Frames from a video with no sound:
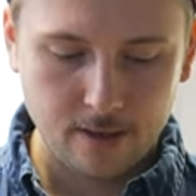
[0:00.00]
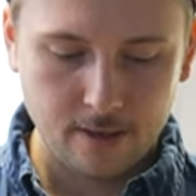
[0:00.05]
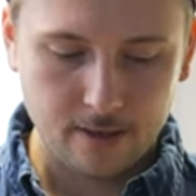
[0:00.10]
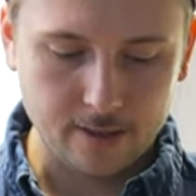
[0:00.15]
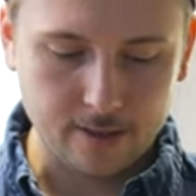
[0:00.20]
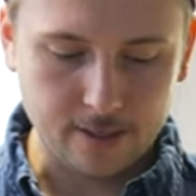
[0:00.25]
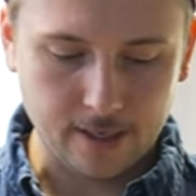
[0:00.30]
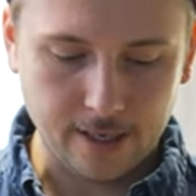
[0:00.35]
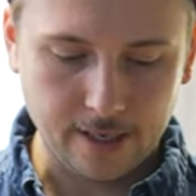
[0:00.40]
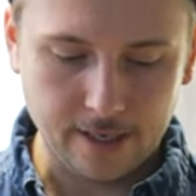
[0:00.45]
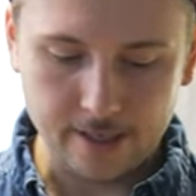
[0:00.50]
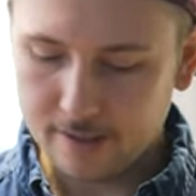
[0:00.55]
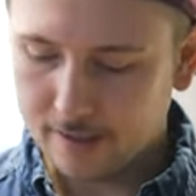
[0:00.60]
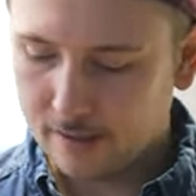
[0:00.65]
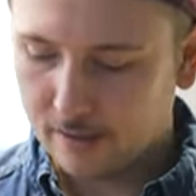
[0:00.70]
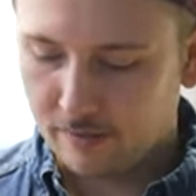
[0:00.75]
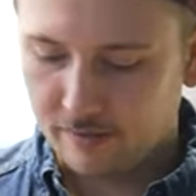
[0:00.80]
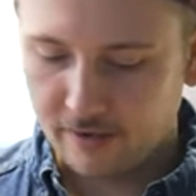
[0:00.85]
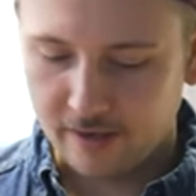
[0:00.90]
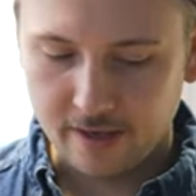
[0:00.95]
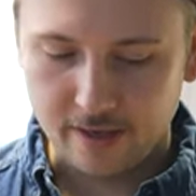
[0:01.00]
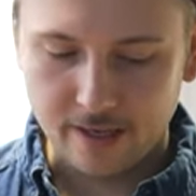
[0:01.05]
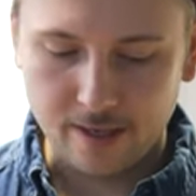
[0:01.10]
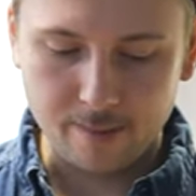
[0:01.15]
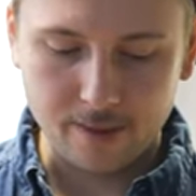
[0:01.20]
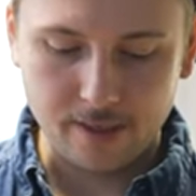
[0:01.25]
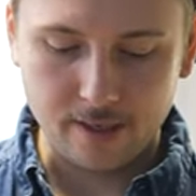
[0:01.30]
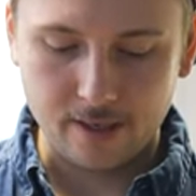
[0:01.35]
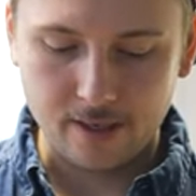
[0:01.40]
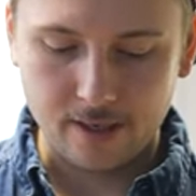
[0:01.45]
Das heißt, wir
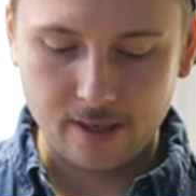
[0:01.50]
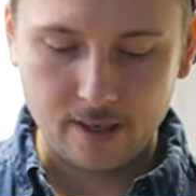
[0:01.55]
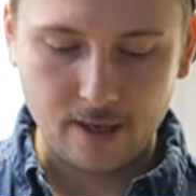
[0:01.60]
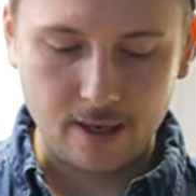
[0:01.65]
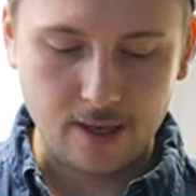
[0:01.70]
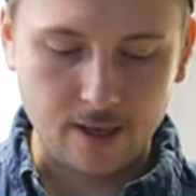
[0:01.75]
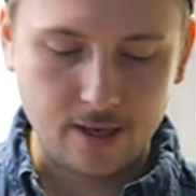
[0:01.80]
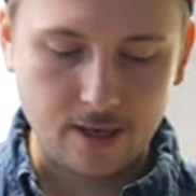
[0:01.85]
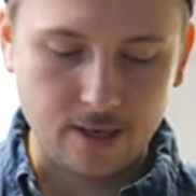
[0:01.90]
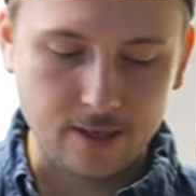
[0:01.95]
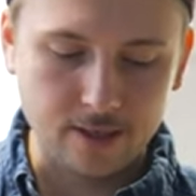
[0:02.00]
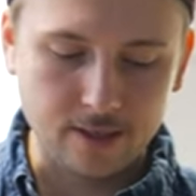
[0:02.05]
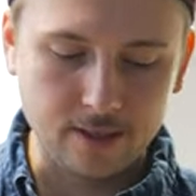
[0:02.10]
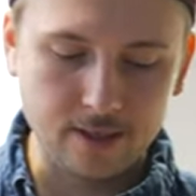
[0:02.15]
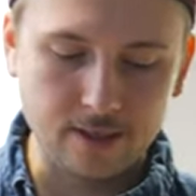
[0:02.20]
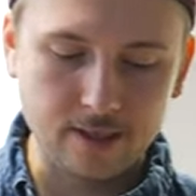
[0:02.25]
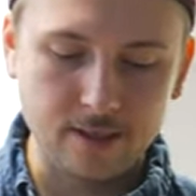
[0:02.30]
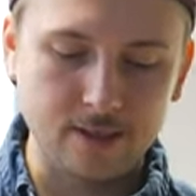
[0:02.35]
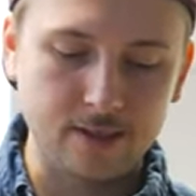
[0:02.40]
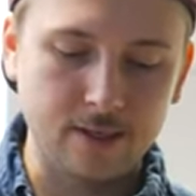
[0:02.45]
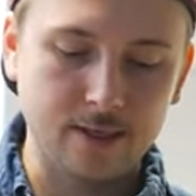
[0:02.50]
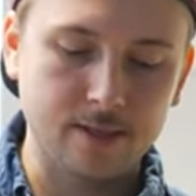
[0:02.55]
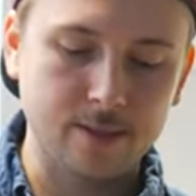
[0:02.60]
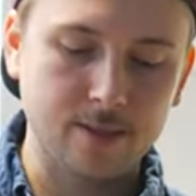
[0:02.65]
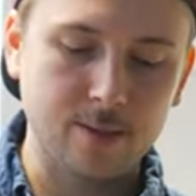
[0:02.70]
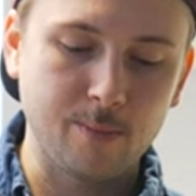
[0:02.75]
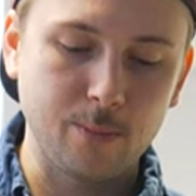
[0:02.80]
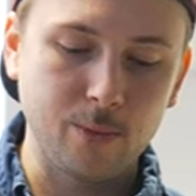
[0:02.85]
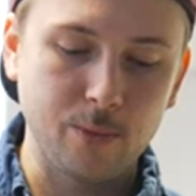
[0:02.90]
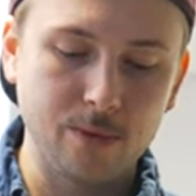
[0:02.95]
nehmen das
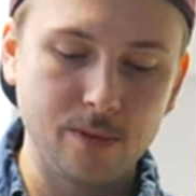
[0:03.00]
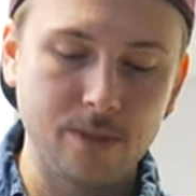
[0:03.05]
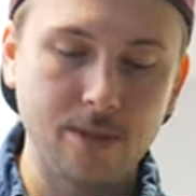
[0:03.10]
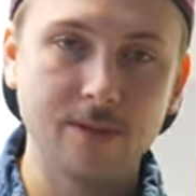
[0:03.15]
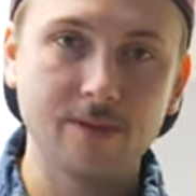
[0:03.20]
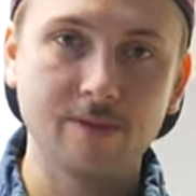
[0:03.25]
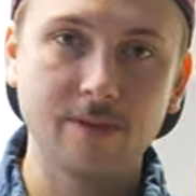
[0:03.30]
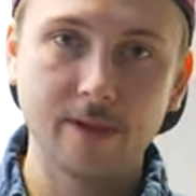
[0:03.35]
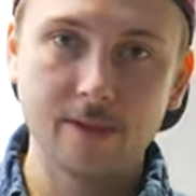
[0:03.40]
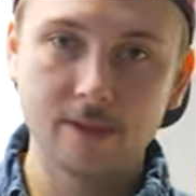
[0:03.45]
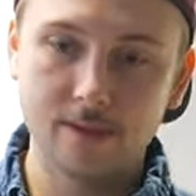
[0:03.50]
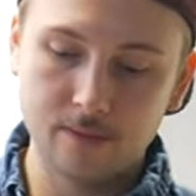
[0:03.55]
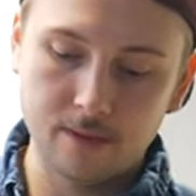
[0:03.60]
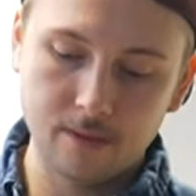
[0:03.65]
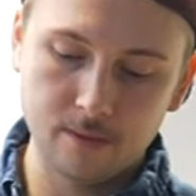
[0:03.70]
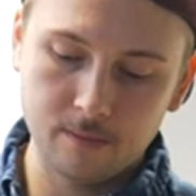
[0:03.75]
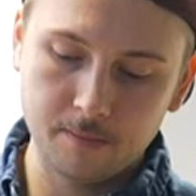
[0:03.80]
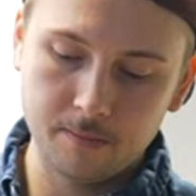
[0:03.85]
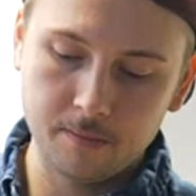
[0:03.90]
Gemüse, das wir jetzt